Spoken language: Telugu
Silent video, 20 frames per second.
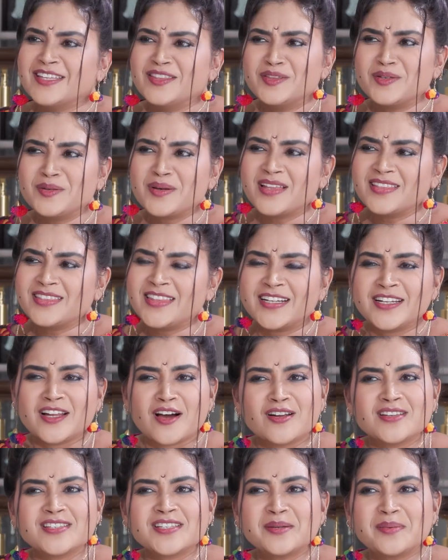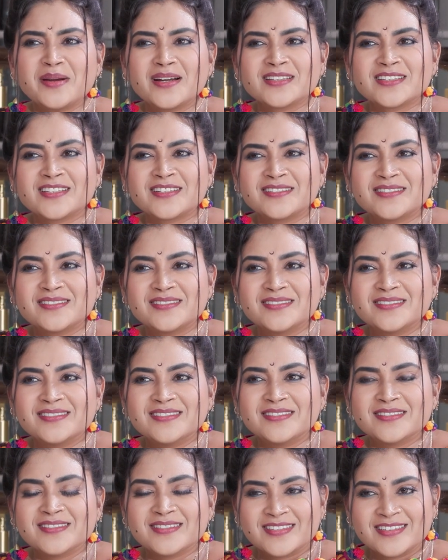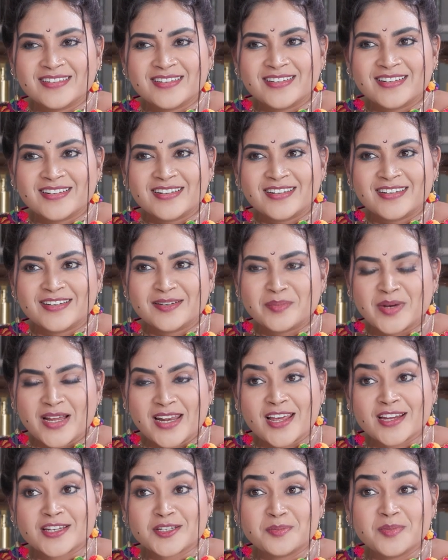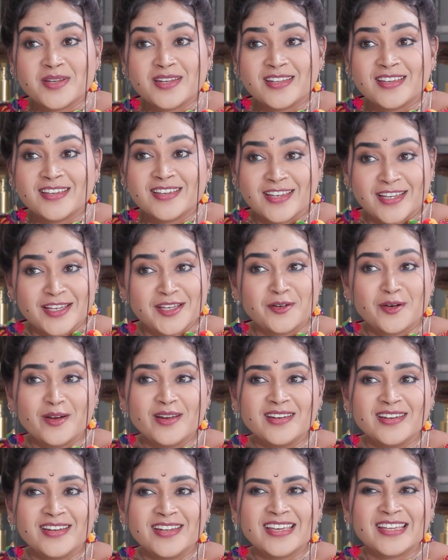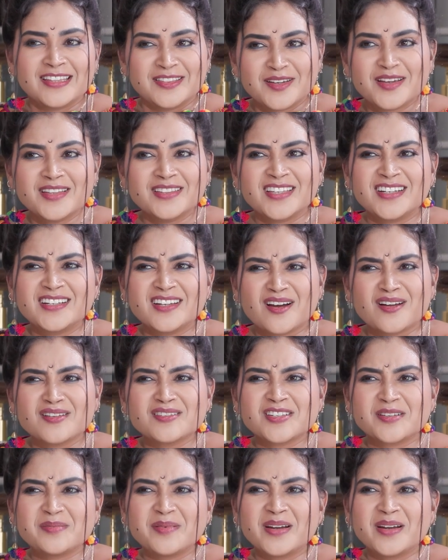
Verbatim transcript: ఎందుకంత టార్చర్ పెడతావు మా లక్ష్మిని హీరోయిన్ ని ఎందుకంత టార్చర్